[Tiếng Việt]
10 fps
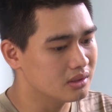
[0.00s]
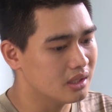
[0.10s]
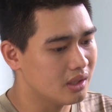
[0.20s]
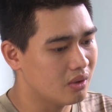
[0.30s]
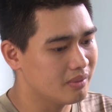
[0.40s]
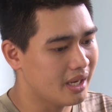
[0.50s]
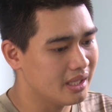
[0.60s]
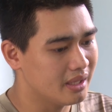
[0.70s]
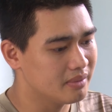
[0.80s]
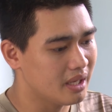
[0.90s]
Một lát sau,
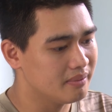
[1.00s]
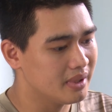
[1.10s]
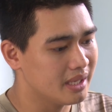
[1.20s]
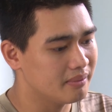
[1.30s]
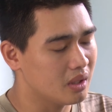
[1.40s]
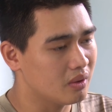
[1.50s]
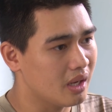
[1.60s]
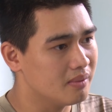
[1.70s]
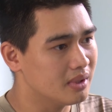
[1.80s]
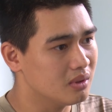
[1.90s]
nhóm Thiện điện thoại
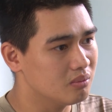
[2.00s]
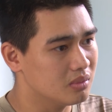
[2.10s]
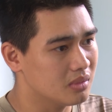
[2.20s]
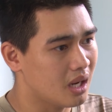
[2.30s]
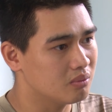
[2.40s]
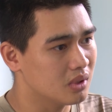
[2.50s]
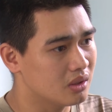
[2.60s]
rủ Lâm Thanh Phúc